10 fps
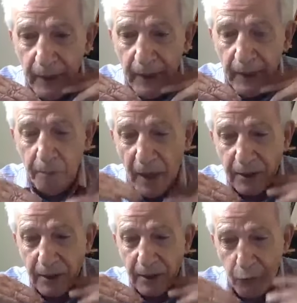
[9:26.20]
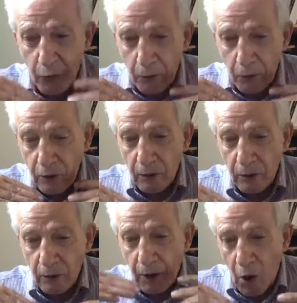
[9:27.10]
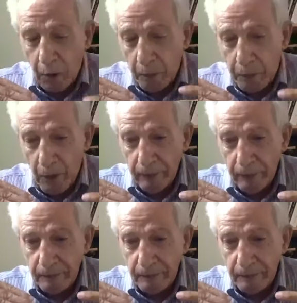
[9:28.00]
e in base all'informazione del corpo